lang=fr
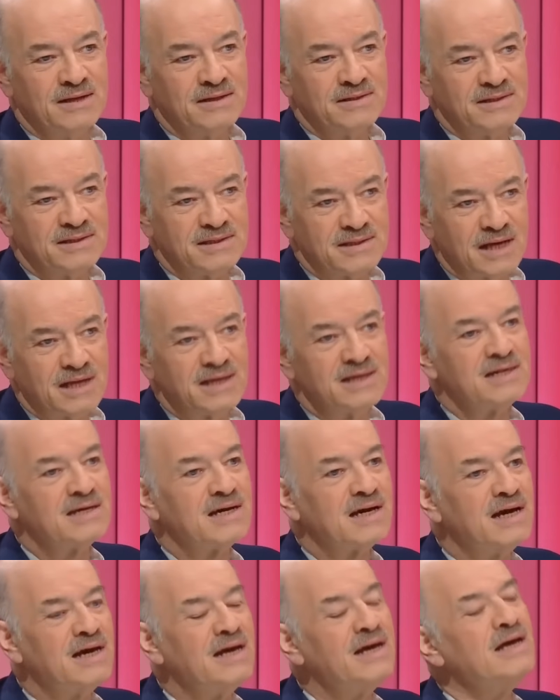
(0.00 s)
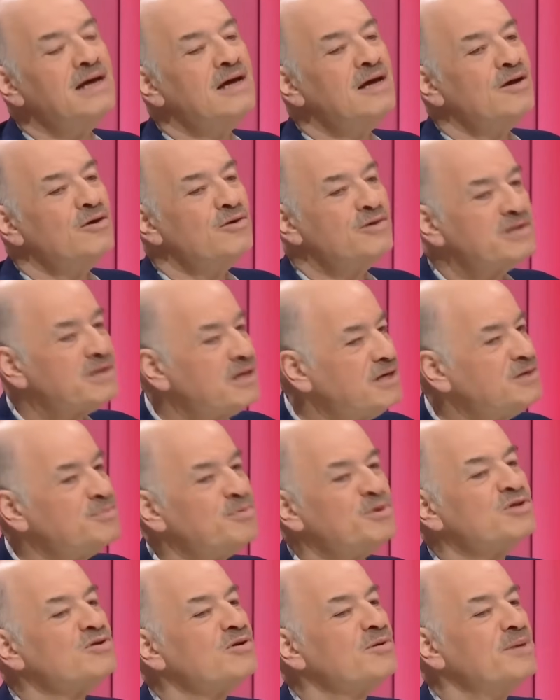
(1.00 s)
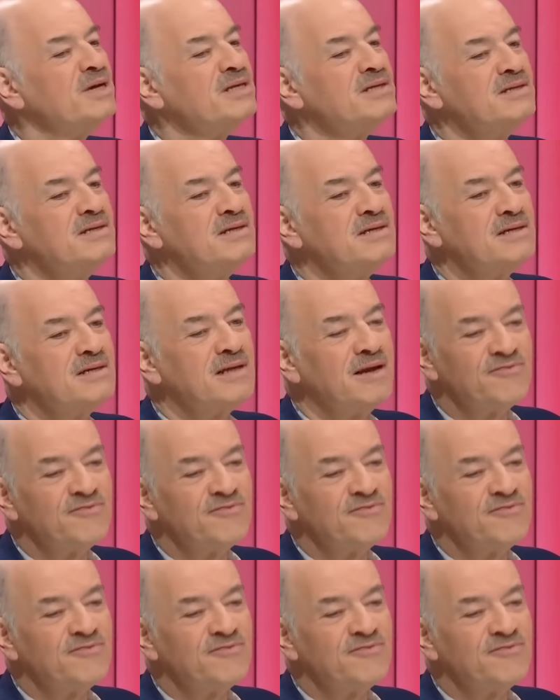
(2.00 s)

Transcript: C'est ça qui crée le stress post-traumatique,